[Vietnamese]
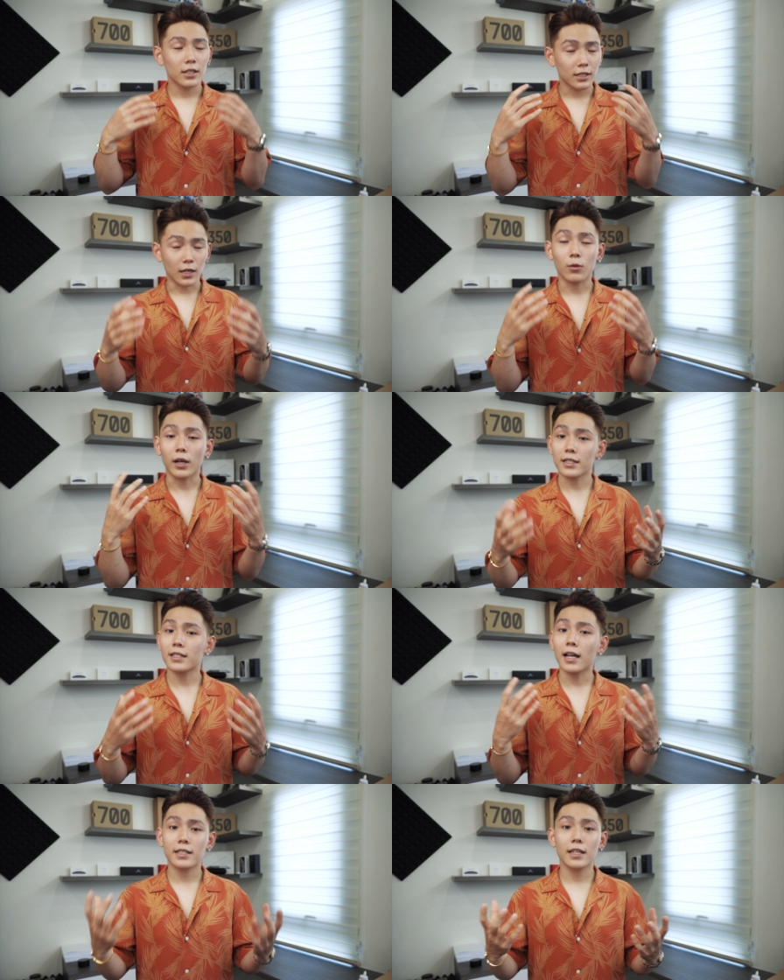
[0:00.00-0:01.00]
6 cái
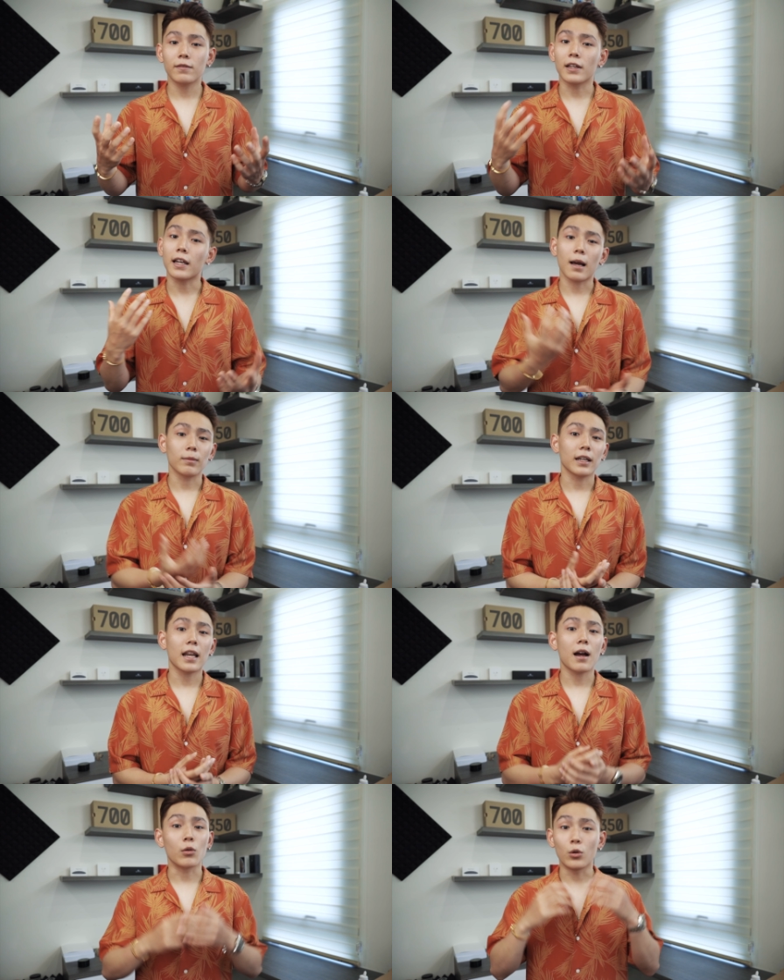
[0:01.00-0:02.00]
style tip để làm thế
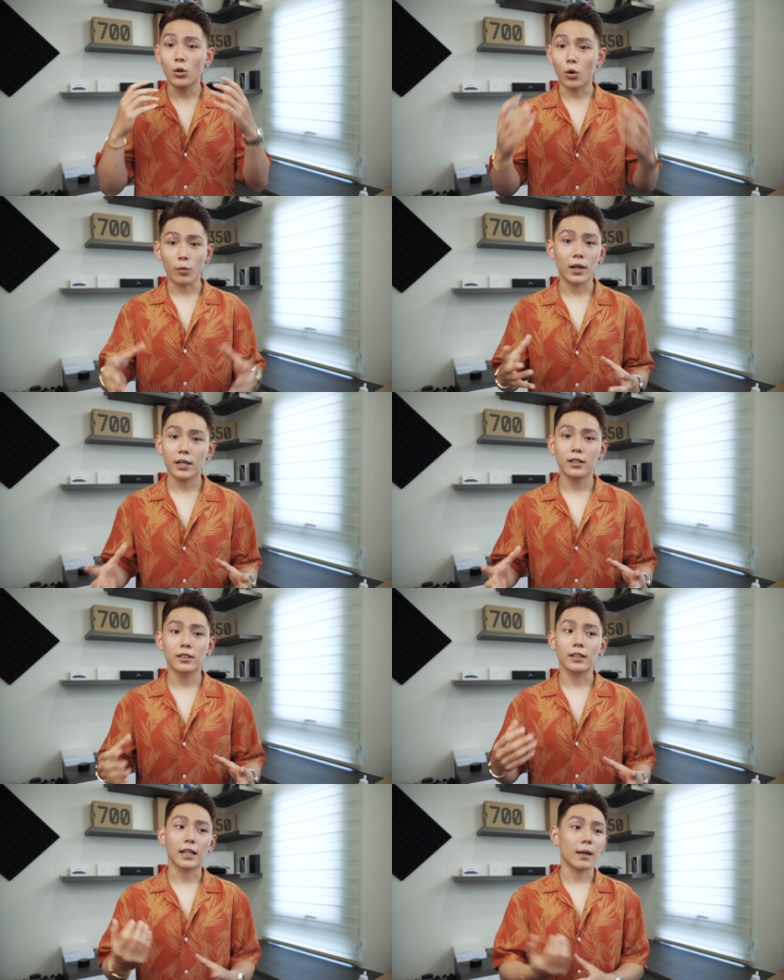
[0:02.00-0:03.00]
nào nổi bật
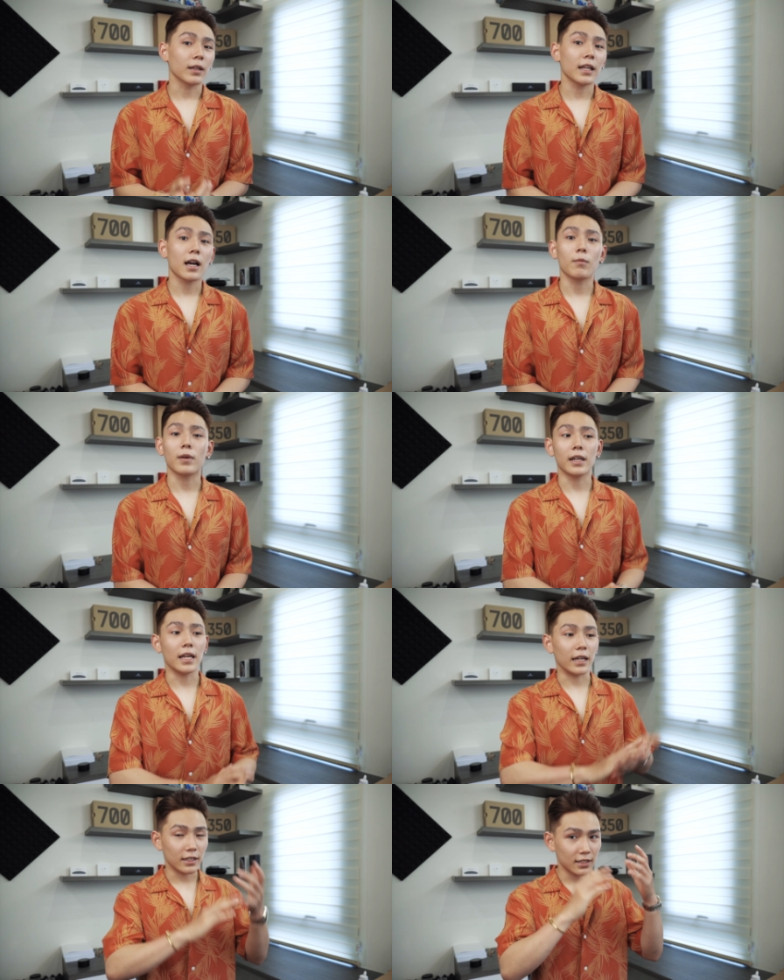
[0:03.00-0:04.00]
hơn làm thế nào mà
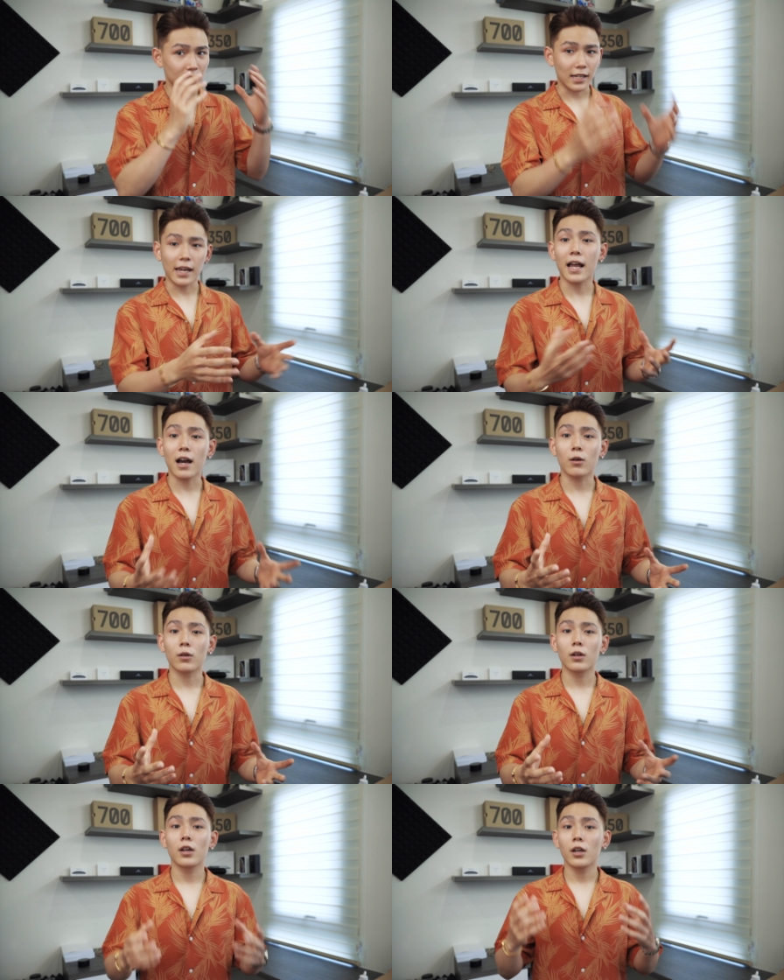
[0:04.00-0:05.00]
để stand out
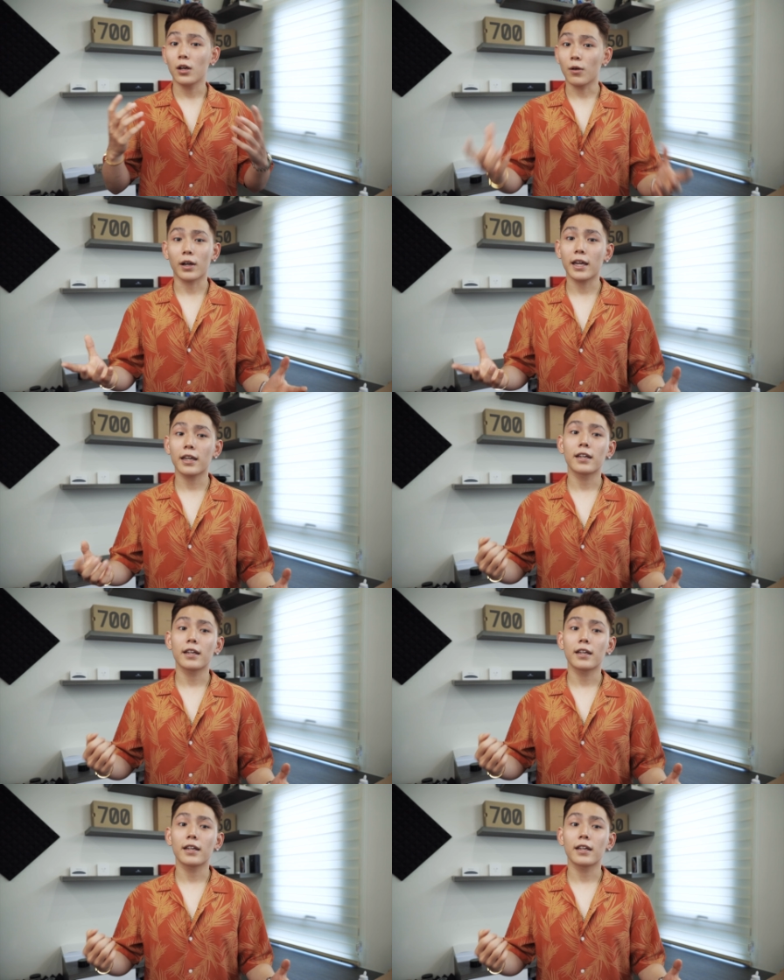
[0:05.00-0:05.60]
ok